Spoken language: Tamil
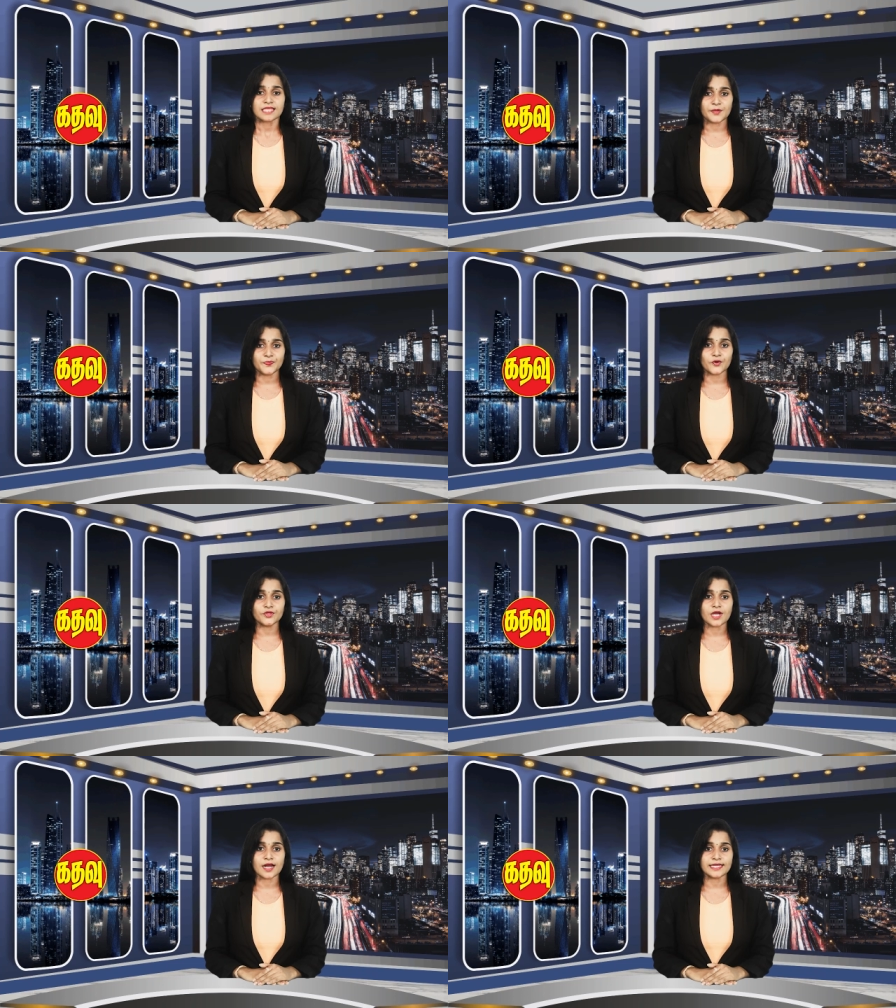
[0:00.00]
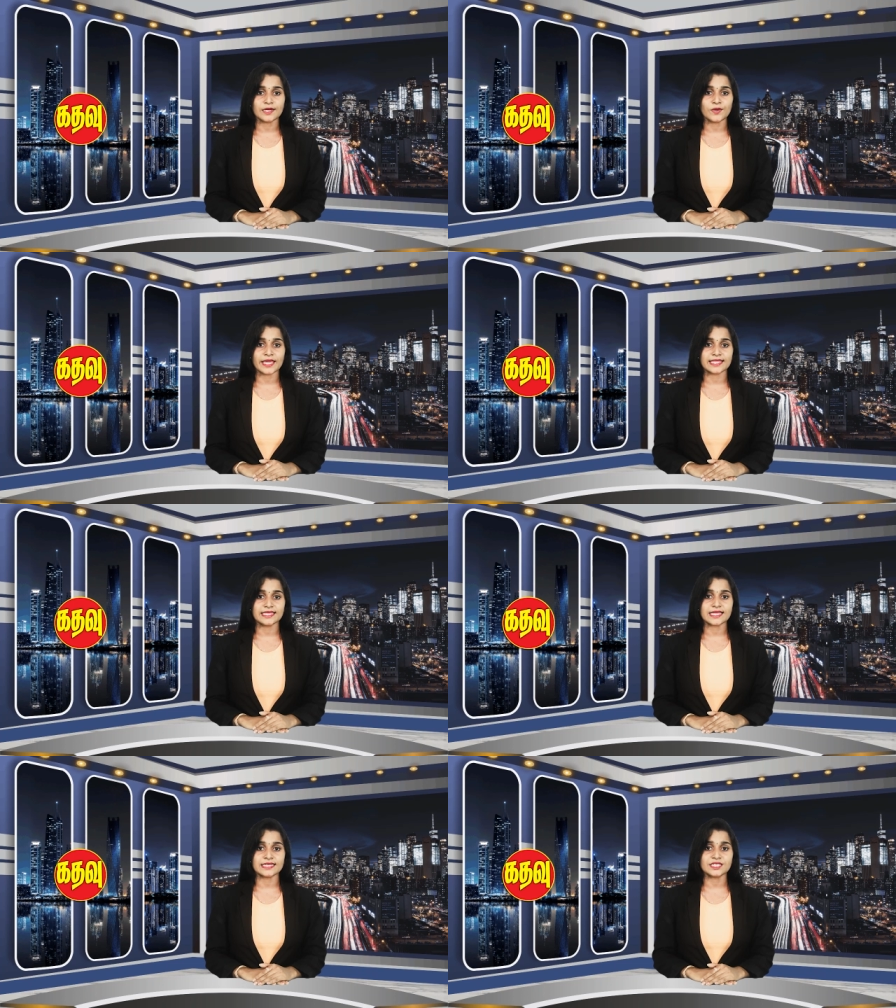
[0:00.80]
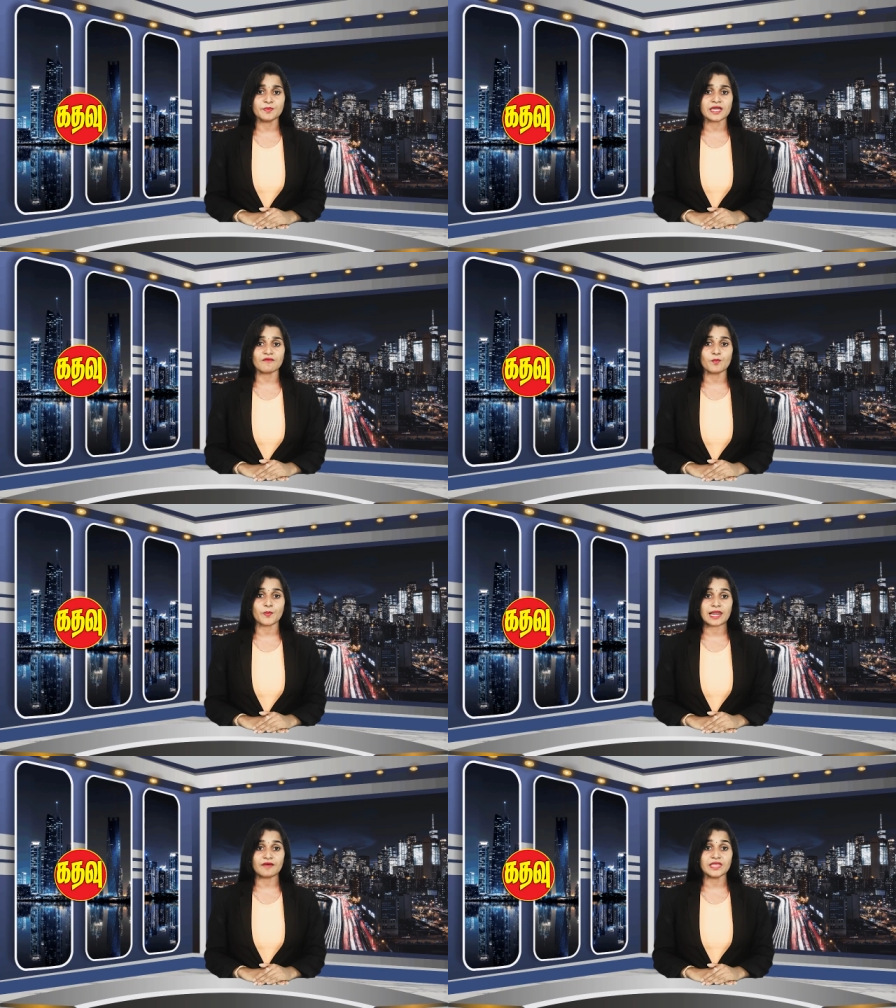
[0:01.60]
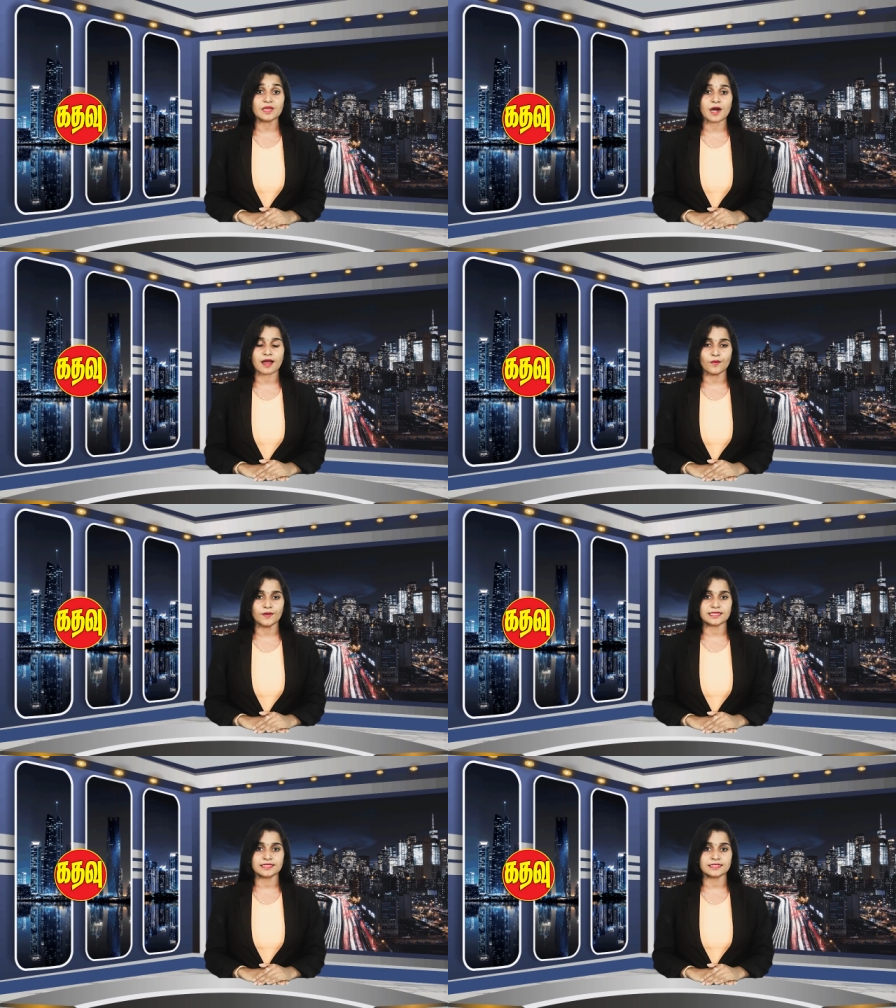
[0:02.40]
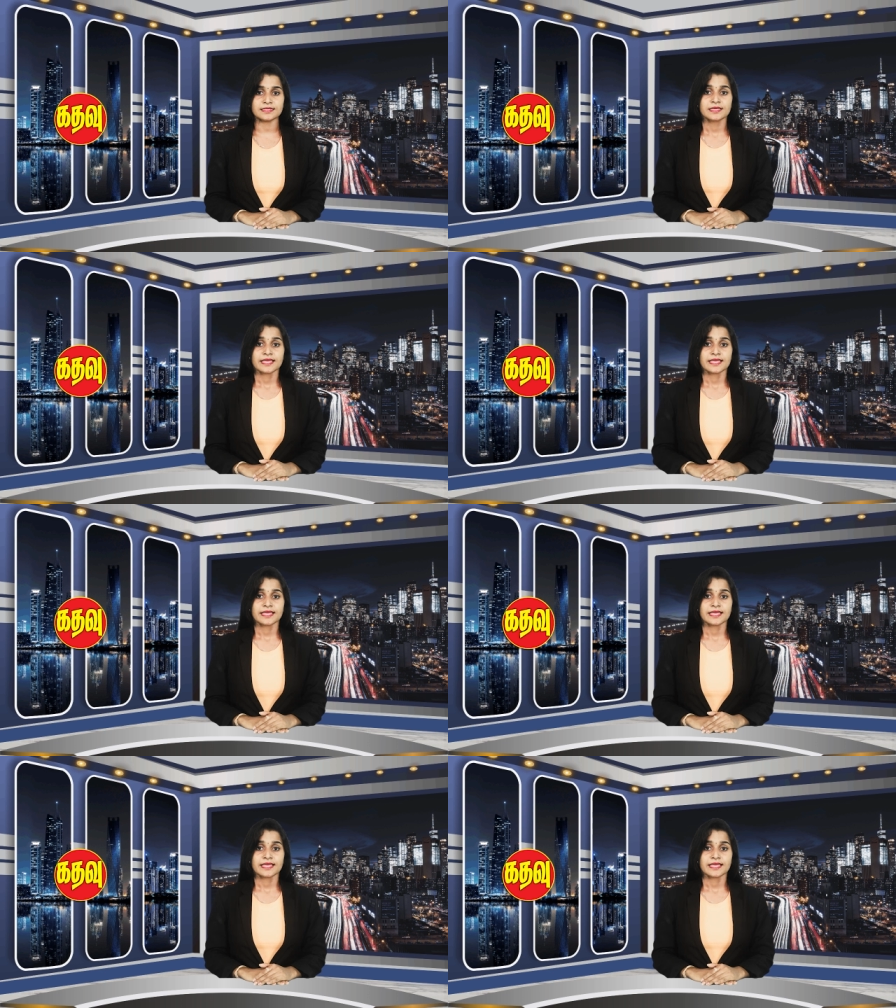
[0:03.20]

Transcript: தற்போது நாட்டில் உள்ள எதிர்க்கட்சி மிகவும் பலவீனமாக உள்ளது